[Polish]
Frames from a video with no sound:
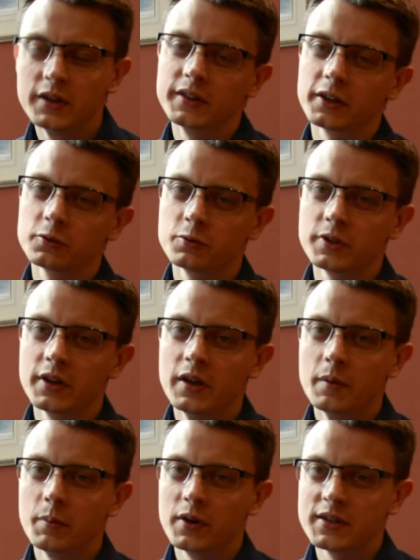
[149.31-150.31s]
na który
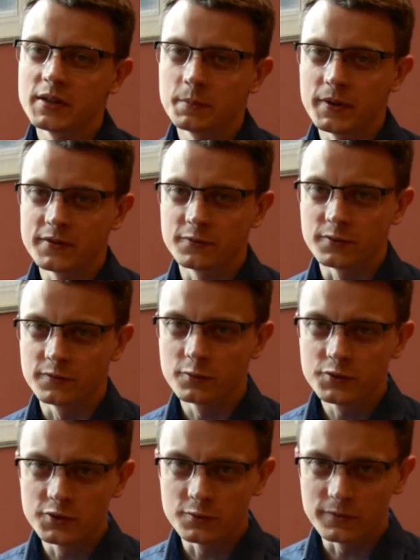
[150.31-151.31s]
polecam Państwu
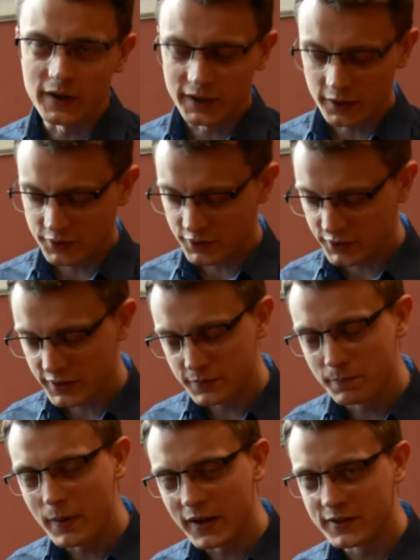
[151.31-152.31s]
zwrócić uwagę, chociaż jest
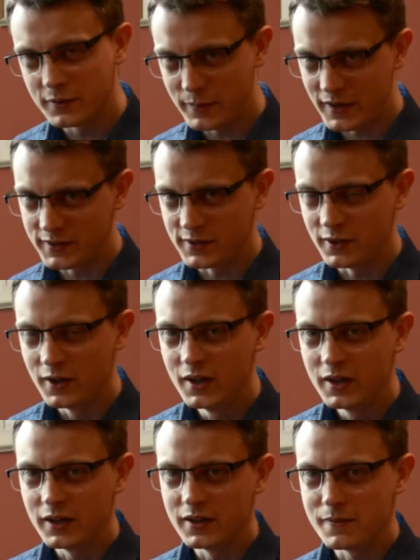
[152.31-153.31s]
bardzo, bardzo
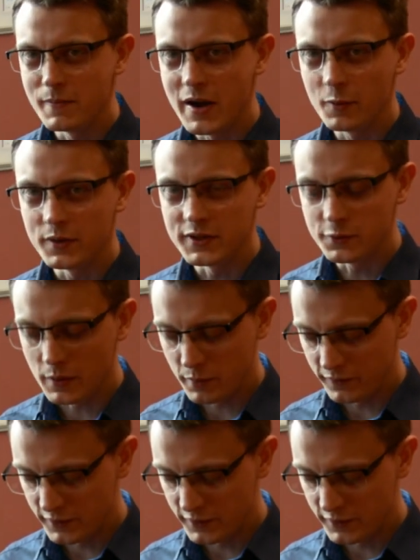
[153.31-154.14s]
e, mały i słabo